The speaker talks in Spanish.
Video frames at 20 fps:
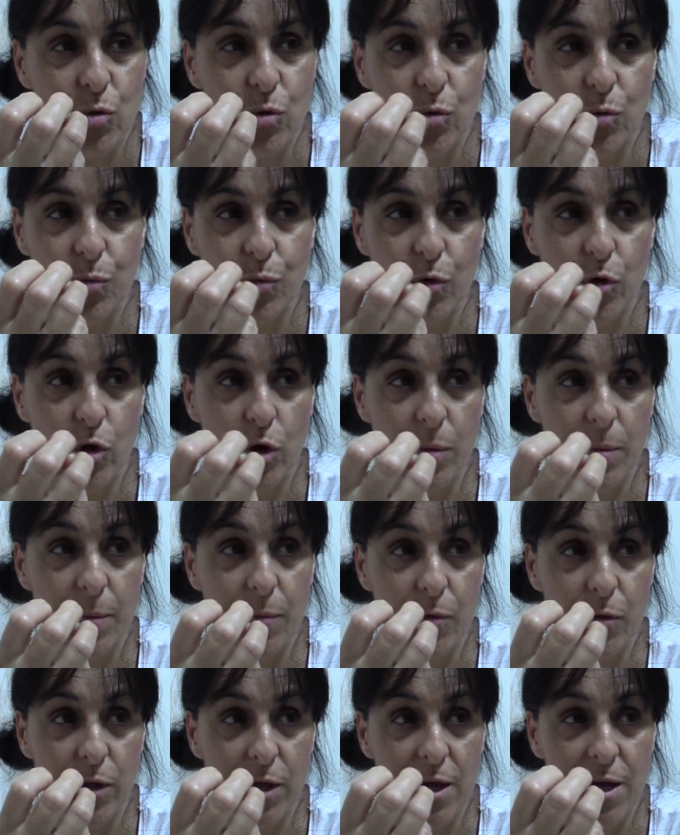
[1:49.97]
Por pues lo que me
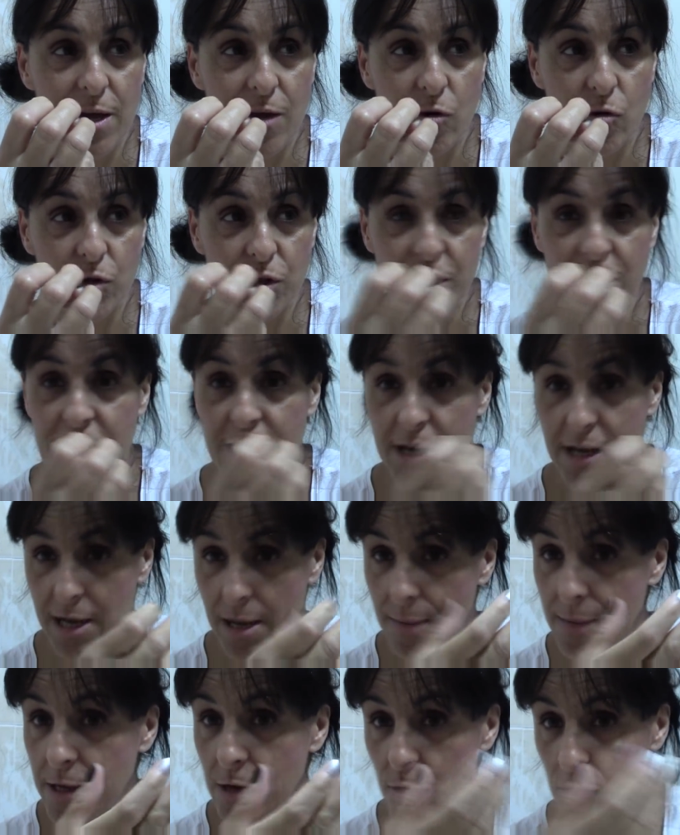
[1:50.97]
podía encontrar en el
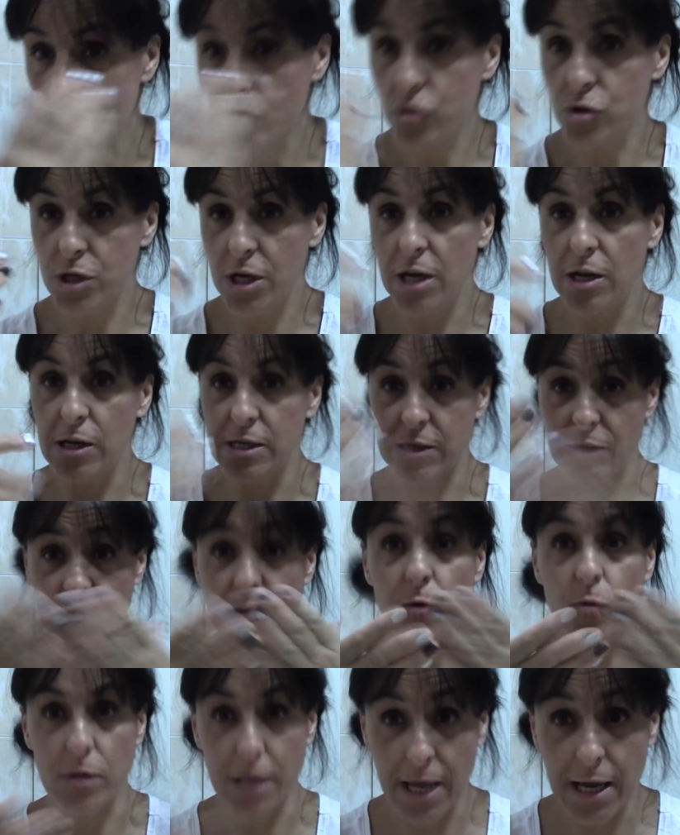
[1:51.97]
camino, ¿no? O sea, las
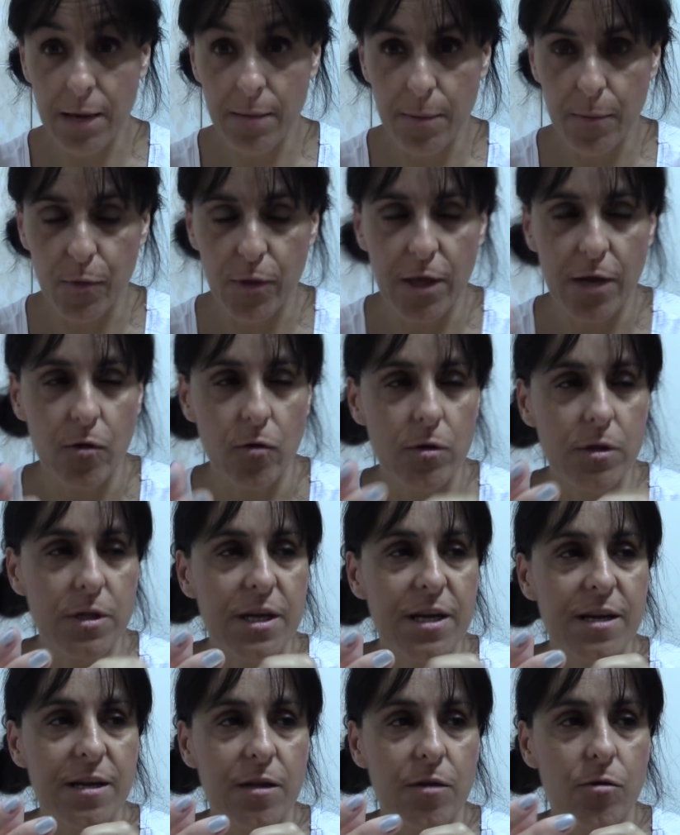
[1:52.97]
dificultades que me podía
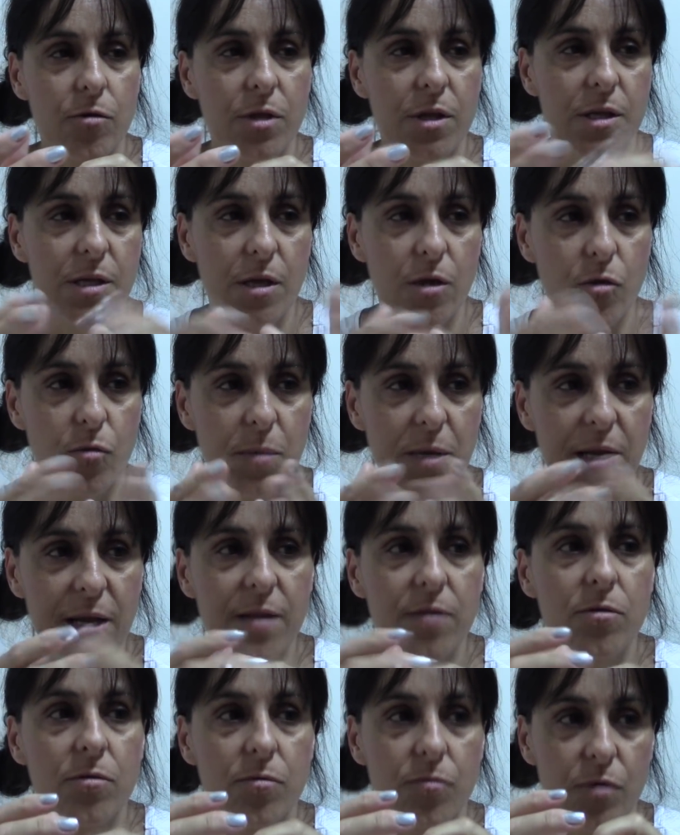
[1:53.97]
encontrar. Y entonces he ido
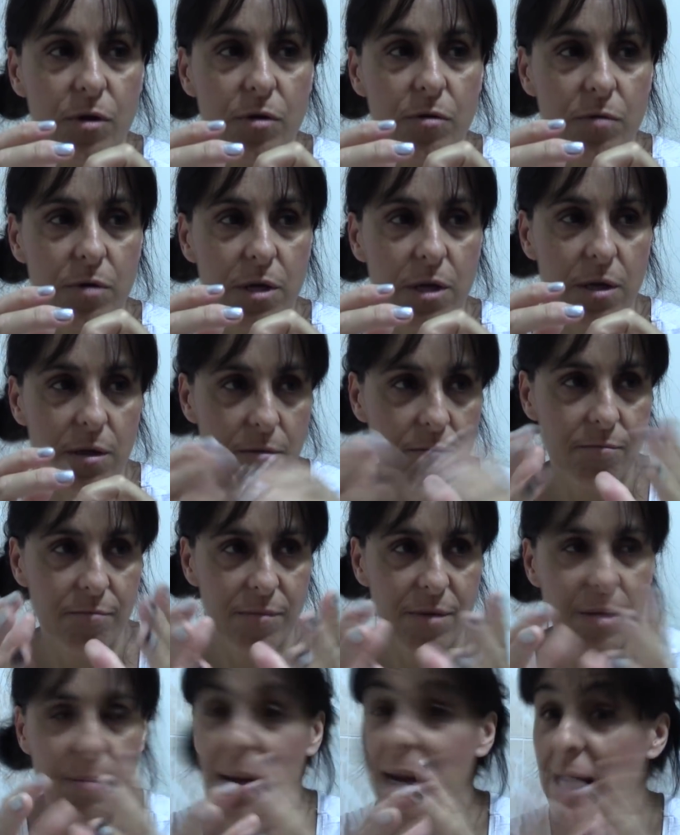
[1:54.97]
mirando, bueno, y
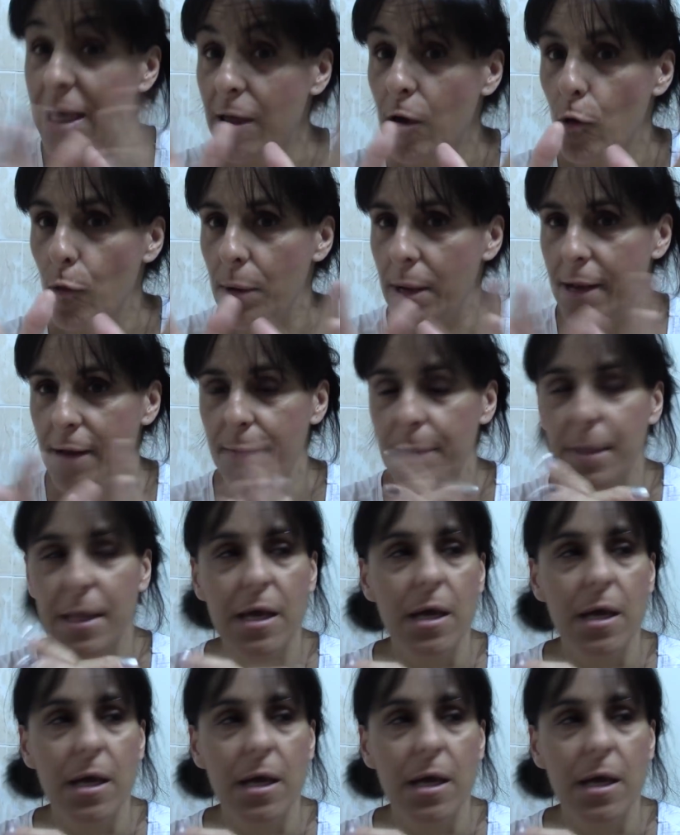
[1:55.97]
y me han quedado bien.